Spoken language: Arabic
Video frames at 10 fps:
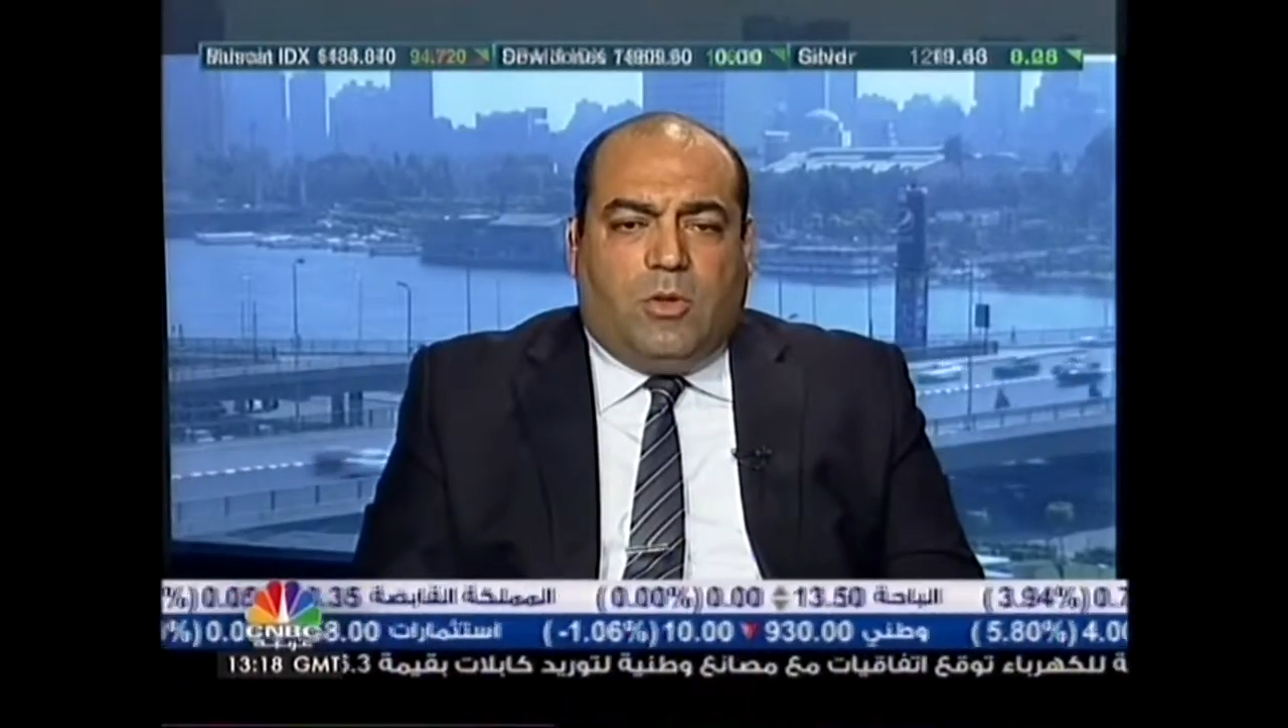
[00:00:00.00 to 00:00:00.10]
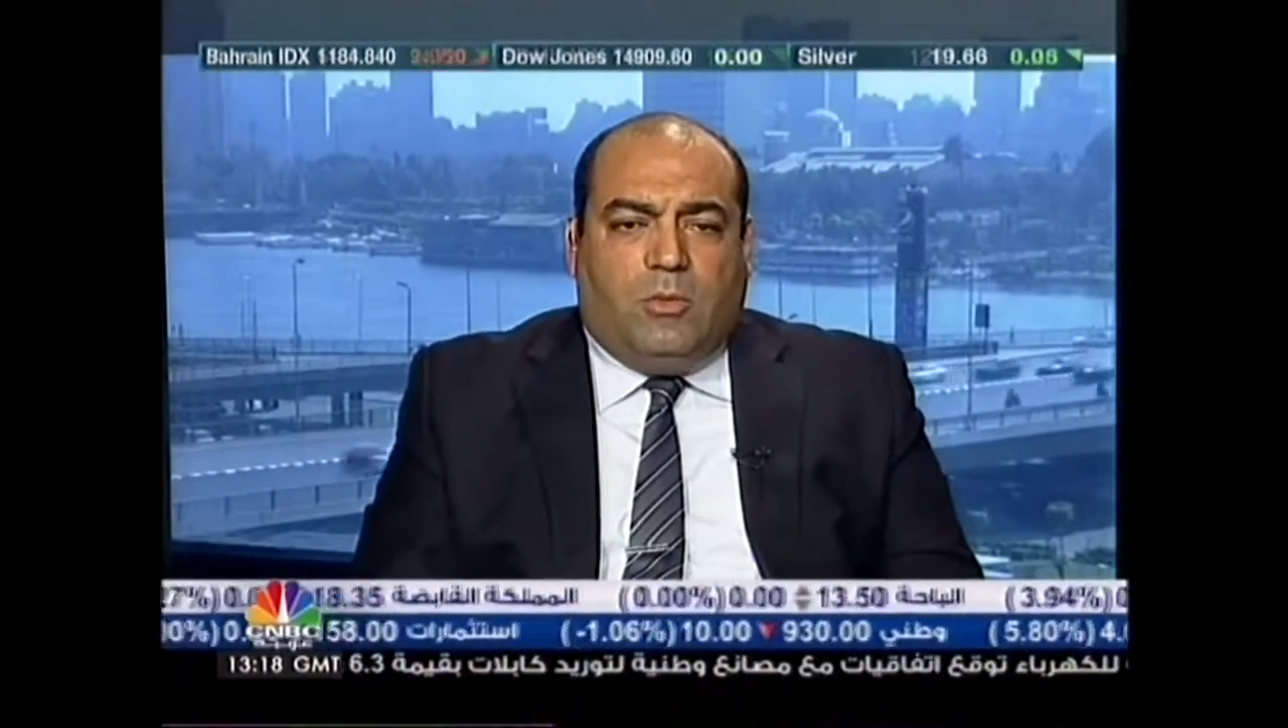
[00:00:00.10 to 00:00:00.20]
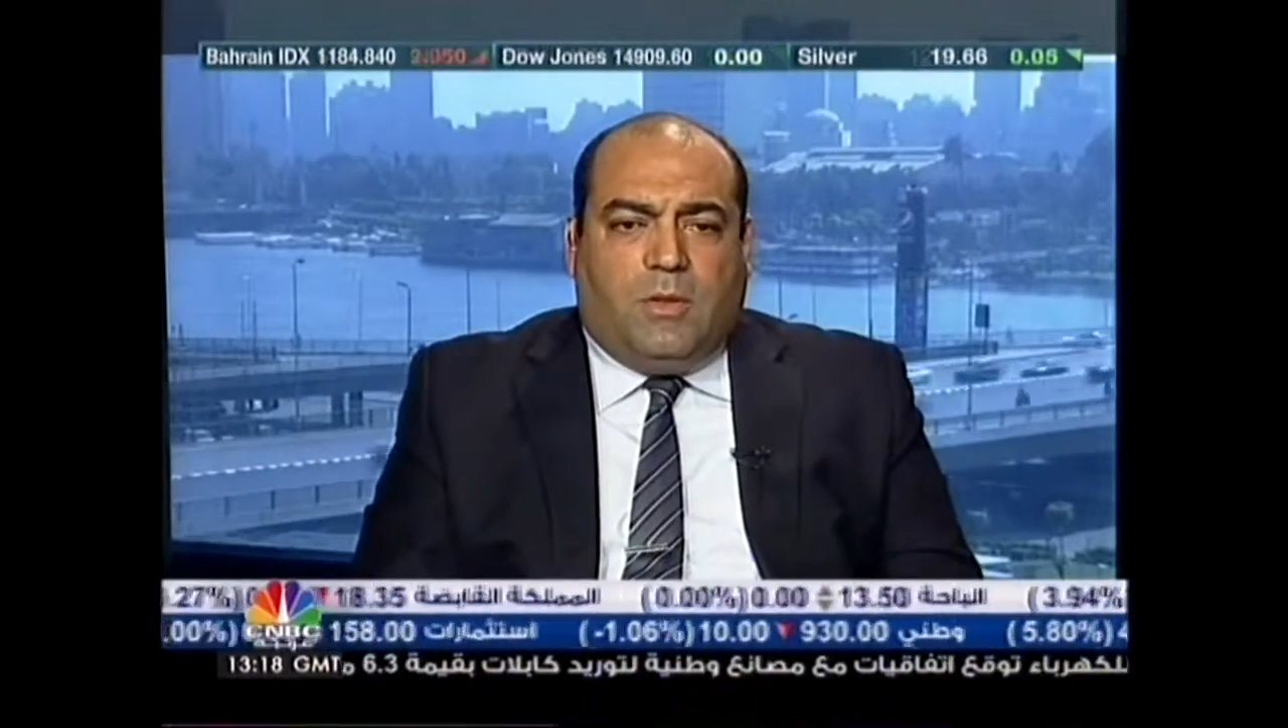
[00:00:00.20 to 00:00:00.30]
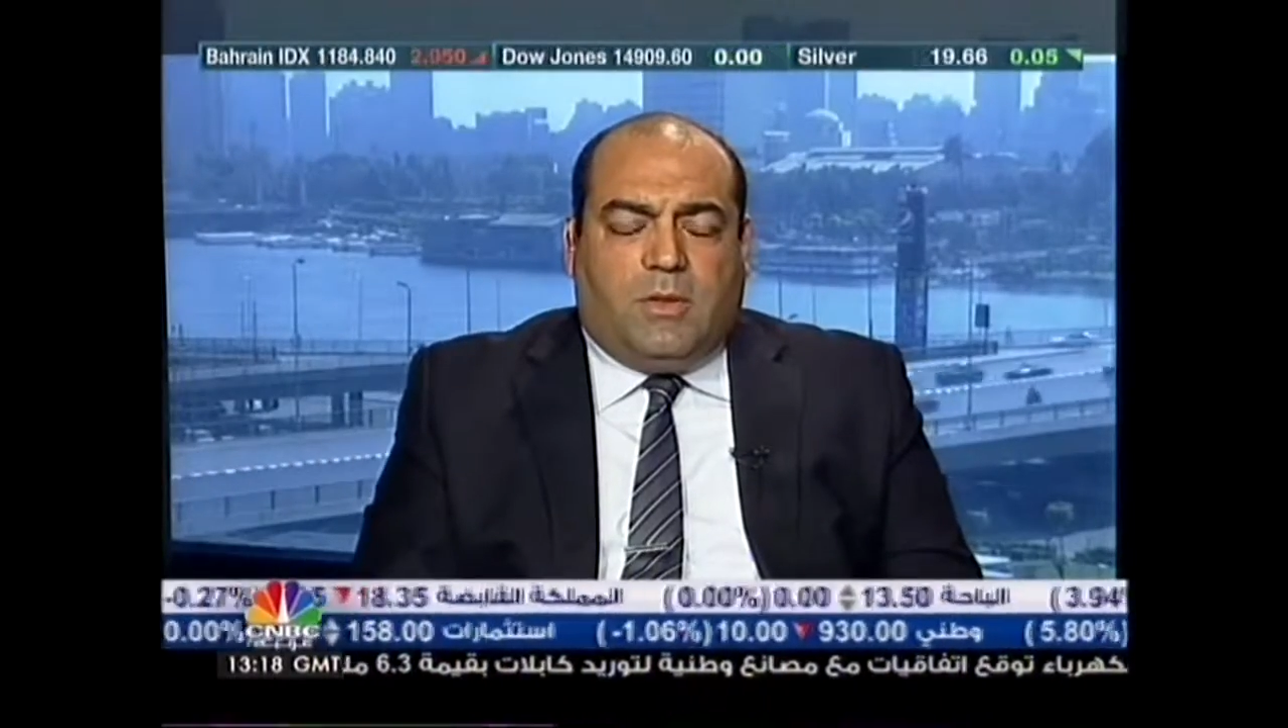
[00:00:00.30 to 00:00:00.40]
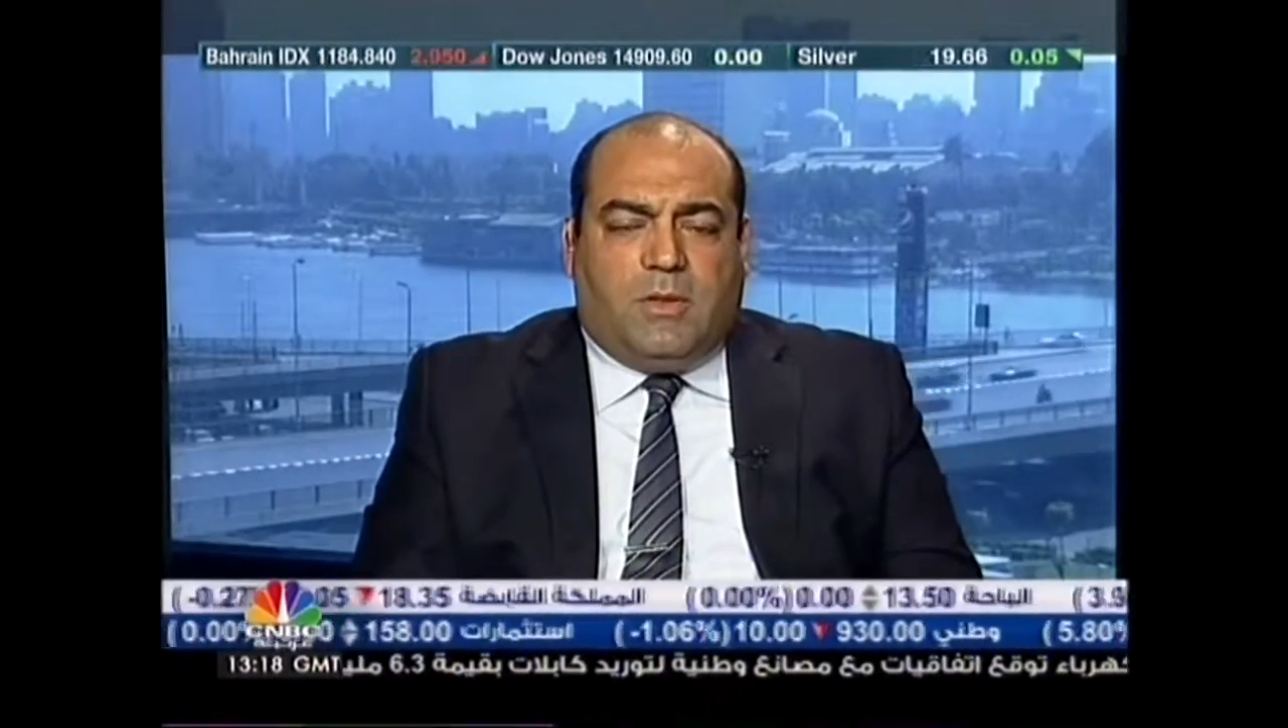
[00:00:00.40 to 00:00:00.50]
يوم
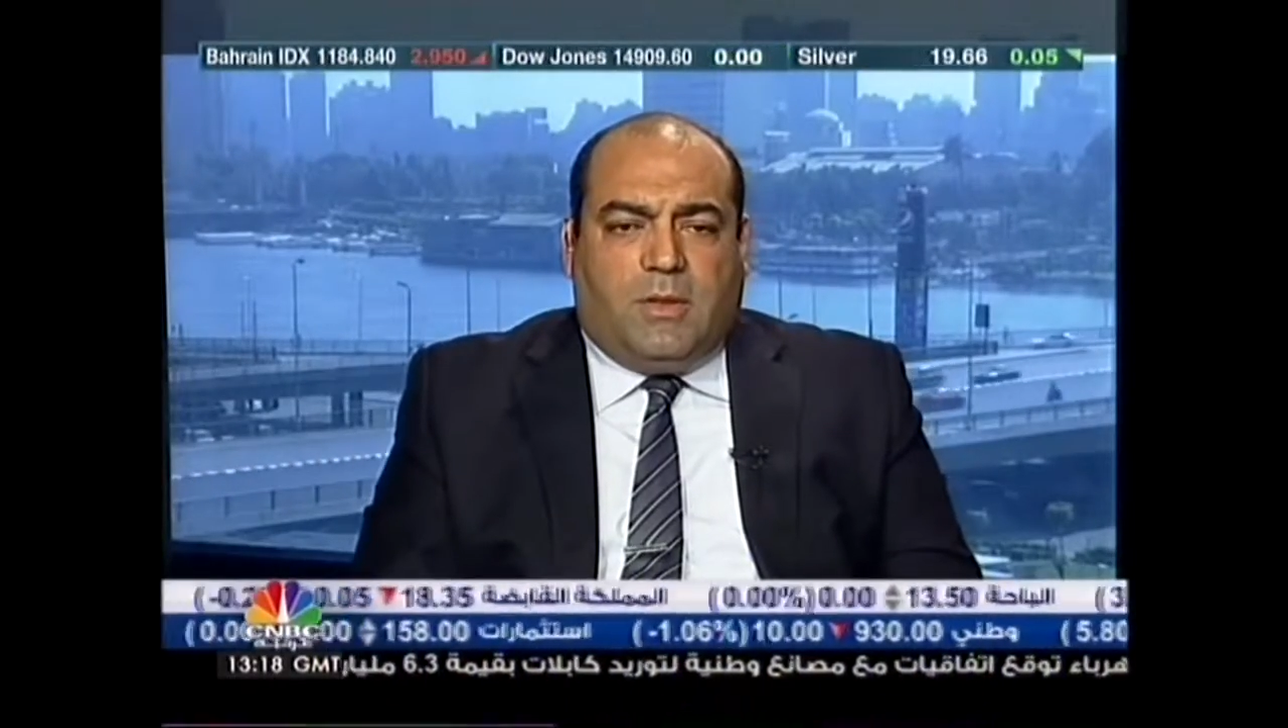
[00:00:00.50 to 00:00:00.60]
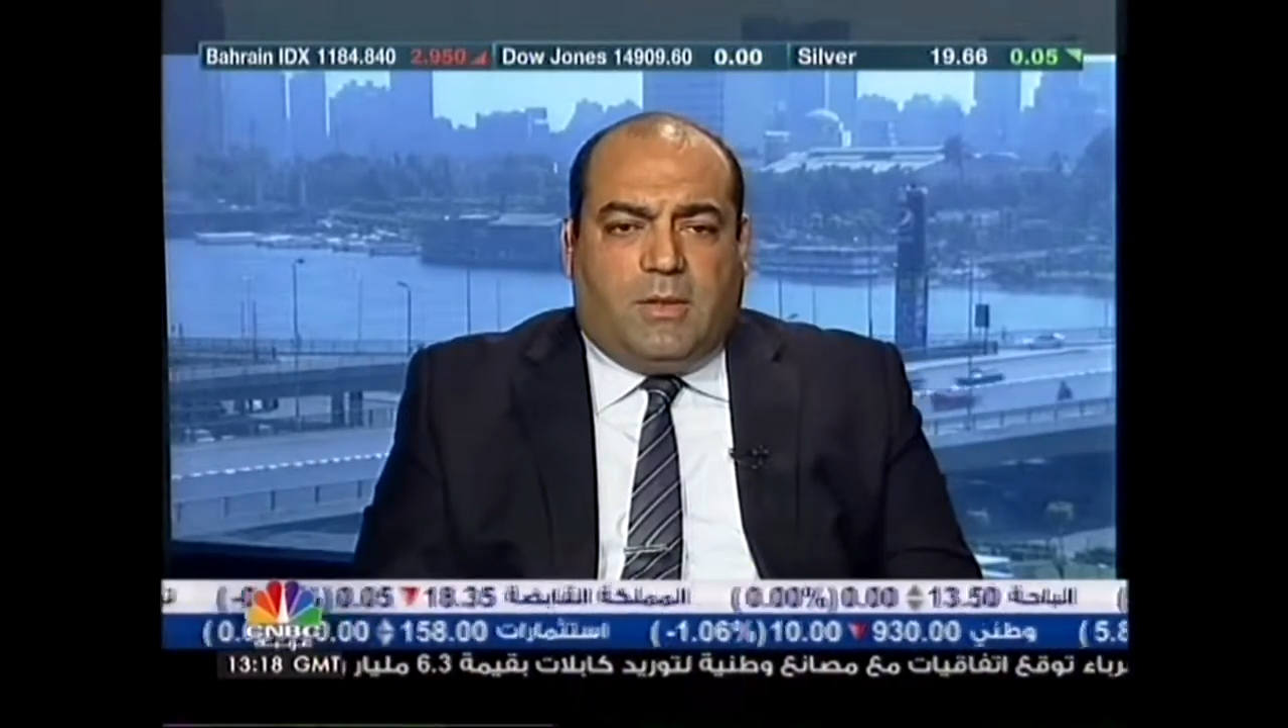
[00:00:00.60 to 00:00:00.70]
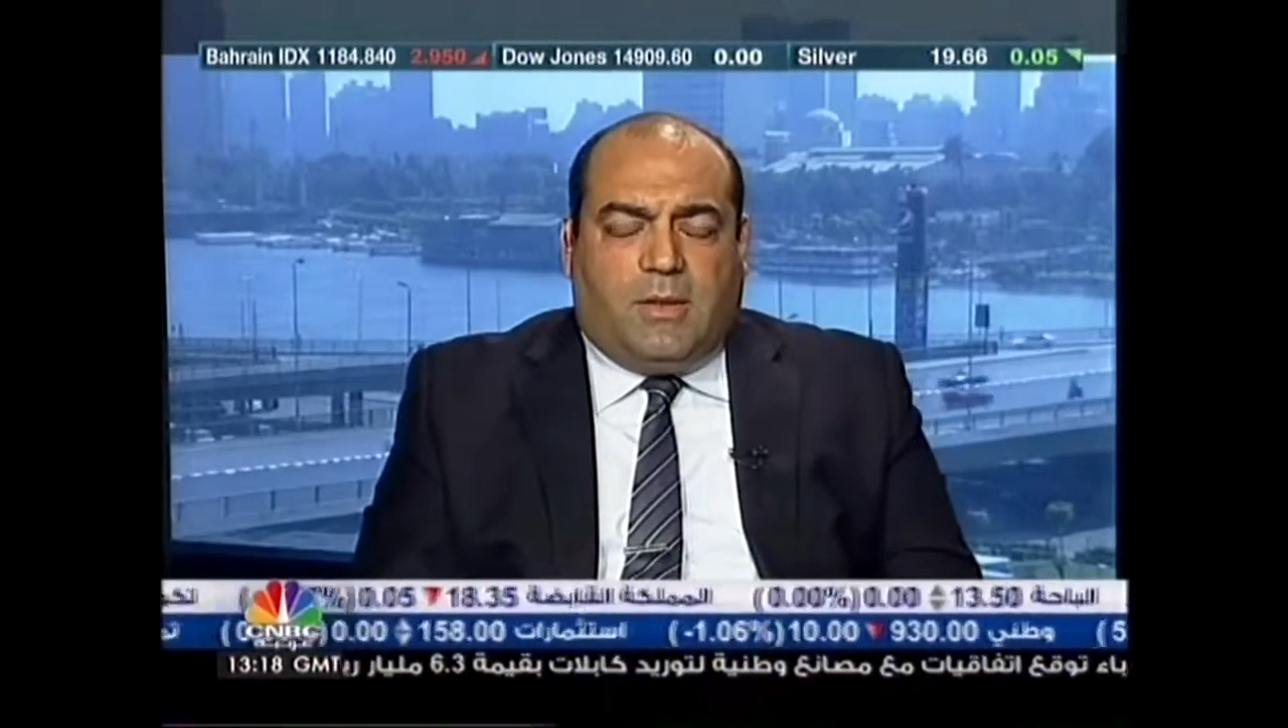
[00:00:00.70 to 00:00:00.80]
30 6